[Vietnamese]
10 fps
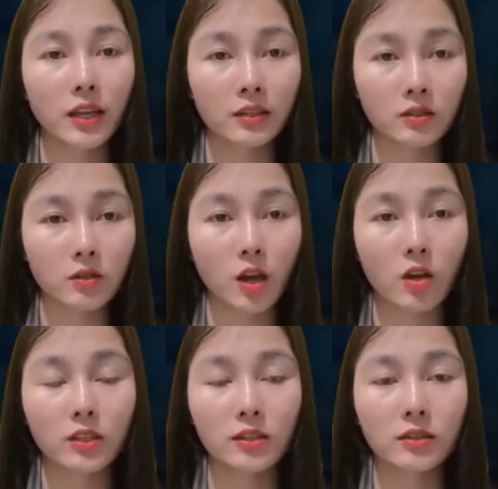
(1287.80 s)
Nghĩa bận
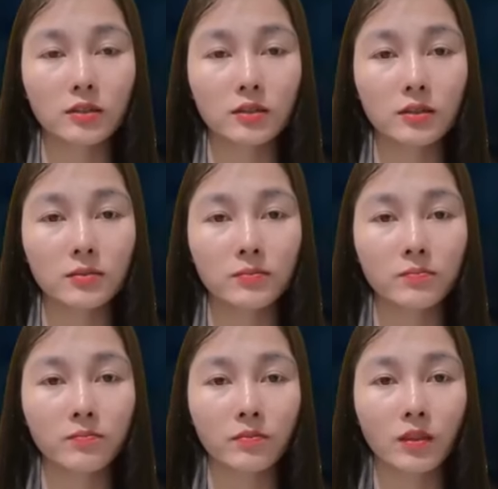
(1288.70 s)
bịu với công việc mở
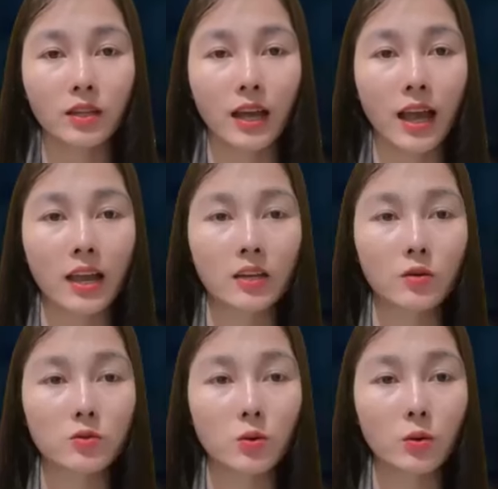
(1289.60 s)
quán ăn.
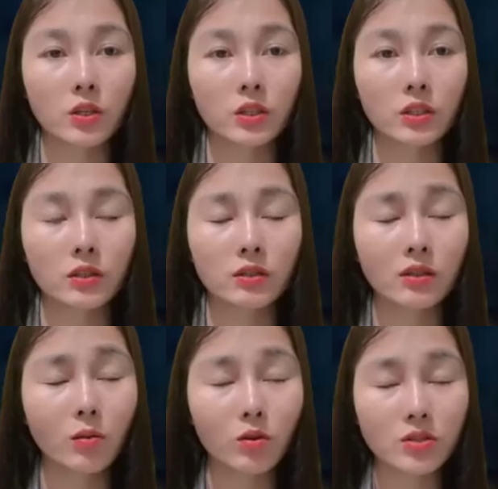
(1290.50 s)
Anh ít khi
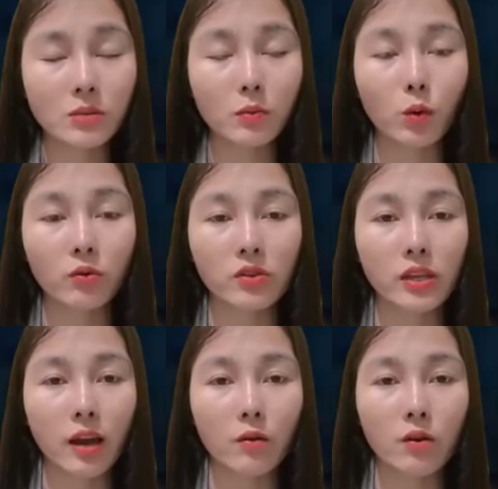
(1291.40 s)
ở nhà
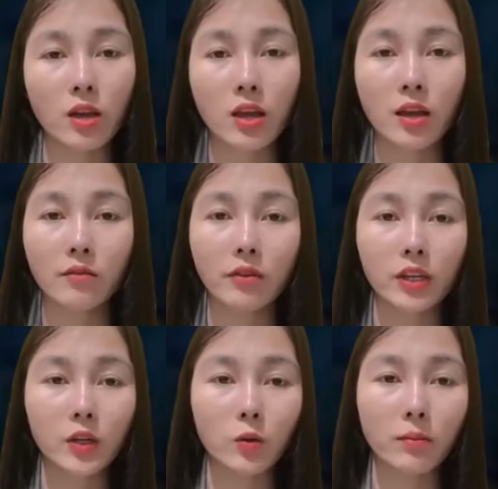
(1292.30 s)
nên Thông cũng
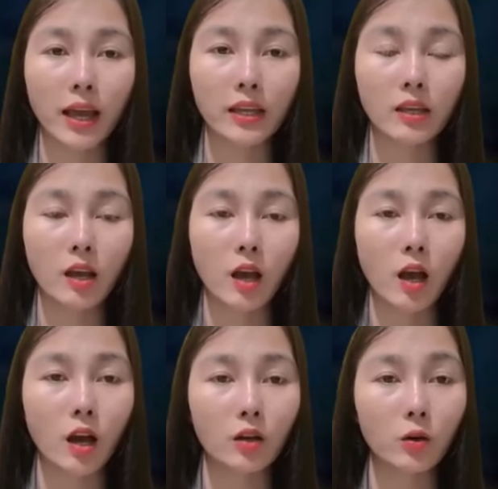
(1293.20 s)
không có cớ sang nhà
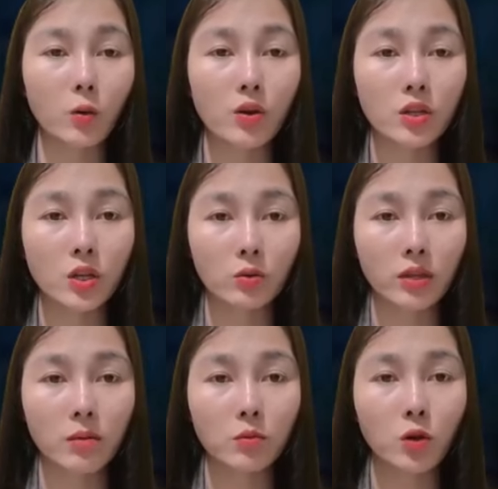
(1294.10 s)
anh nữa.
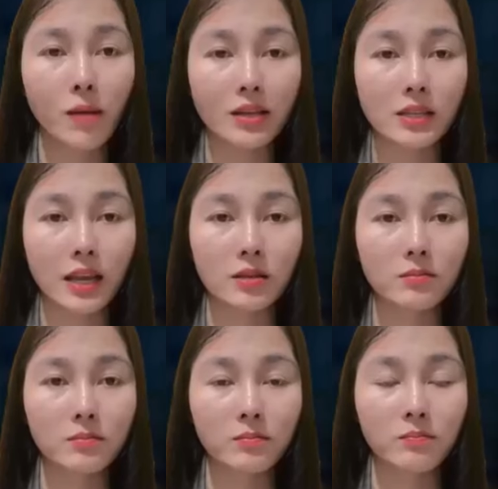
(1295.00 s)
Anh muốn gặp
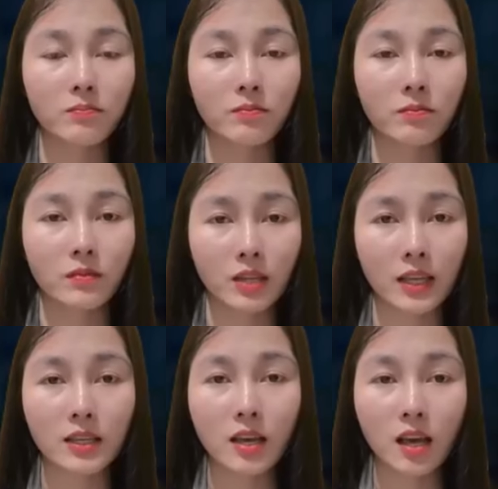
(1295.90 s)
Xuân, muốn nói với
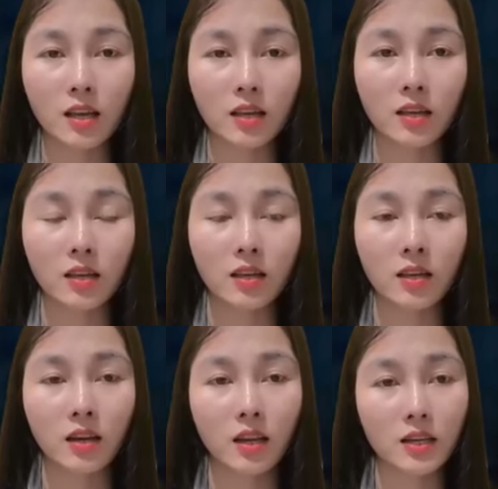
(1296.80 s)
cô ấy bí mật
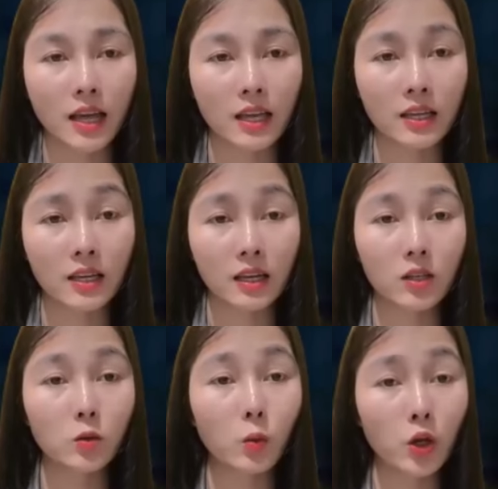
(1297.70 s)
mà anh
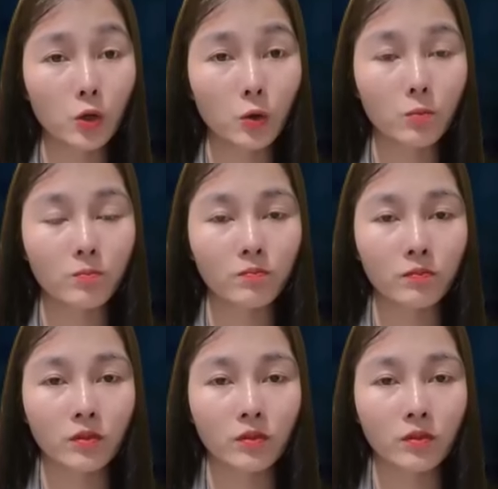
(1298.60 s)
đã phát hiện ra.